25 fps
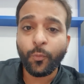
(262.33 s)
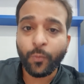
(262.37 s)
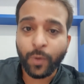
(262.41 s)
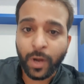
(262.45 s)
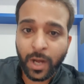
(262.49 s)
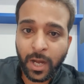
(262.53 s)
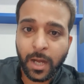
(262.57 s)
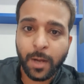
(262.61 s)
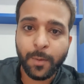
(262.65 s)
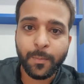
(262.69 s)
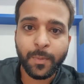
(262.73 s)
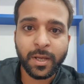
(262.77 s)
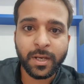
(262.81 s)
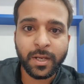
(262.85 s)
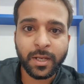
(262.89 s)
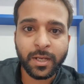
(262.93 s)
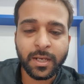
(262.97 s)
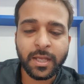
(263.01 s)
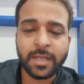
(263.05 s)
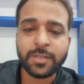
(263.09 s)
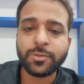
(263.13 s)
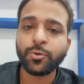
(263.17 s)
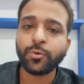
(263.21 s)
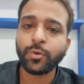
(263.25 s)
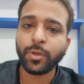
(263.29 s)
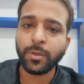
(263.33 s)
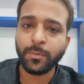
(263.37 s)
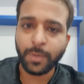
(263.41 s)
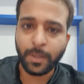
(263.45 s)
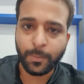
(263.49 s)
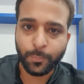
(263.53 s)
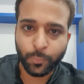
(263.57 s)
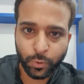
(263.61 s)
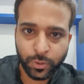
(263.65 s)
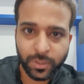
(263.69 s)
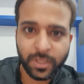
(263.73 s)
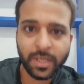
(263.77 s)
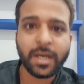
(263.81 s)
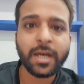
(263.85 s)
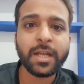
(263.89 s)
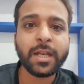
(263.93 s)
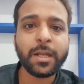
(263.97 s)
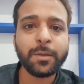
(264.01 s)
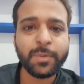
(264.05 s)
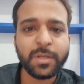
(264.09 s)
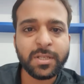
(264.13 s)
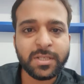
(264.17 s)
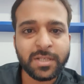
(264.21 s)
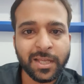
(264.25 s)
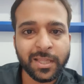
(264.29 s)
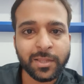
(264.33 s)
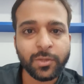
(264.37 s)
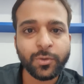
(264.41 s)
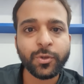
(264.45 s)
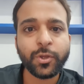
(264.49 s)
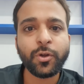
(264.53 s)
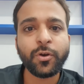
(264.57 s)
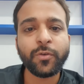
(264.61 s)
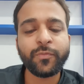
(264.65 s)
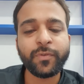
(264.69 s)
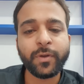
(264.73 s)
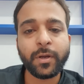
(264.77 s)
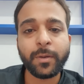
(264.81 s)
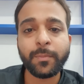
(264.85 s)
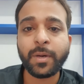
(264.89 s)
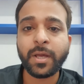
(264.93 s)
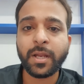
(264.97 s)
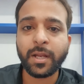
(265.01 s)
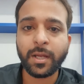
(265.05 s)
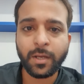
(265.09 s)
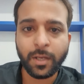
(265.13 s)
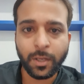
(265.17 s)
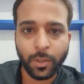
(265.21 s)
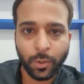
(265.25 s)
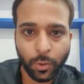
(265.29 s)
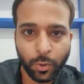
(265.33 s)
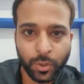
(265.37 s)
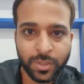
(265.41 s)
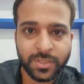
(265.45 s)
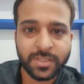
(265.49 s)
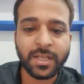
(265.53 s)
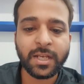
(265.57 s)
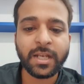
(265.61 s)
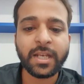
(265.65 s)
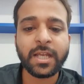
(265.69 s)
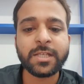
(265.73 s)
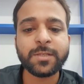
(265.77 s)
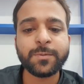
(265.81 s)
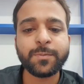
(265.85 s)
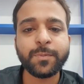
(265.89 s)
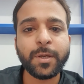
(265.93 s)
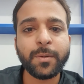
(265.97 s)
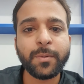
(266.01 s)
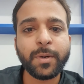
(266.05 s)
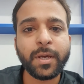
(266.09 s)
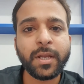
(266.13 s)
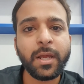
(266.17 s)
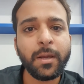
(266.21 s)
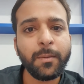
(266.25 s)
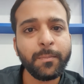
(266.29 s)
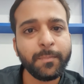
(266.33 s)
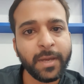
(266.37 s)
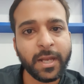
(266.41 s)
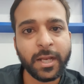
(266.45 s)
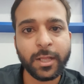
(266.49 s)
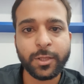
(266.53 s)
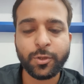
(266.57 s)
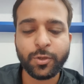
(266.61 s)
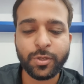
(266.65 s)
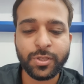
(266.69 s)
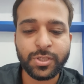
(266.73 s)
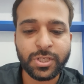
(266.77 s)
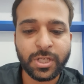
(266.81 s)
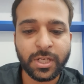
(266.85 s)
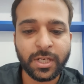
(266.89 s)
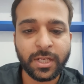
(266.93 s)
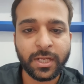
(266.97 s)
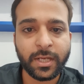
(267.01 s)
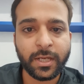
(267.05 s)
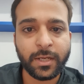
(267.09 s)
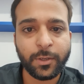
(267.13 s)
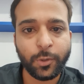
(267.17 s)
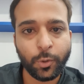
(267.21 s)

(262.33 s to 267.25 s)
वहाँ हमारी क्लास होगी मैं आपको दिखाना भी चाहता हूँ कि ऑफिस हमारा कौन सी क्लास में हमारा मैराथन चलेगा